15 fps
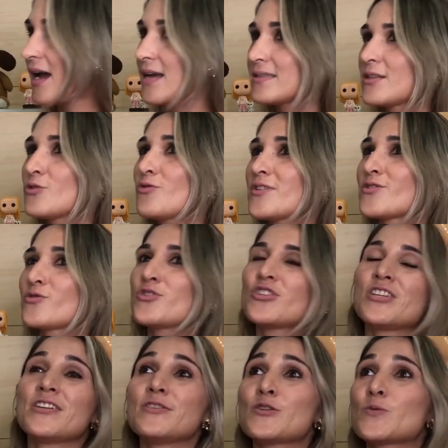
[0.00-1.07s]
as situações
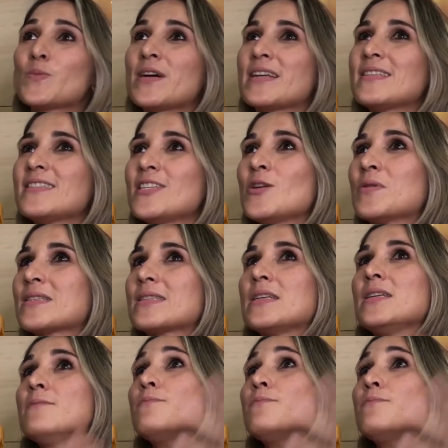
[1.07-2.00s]
que antes pareciam assim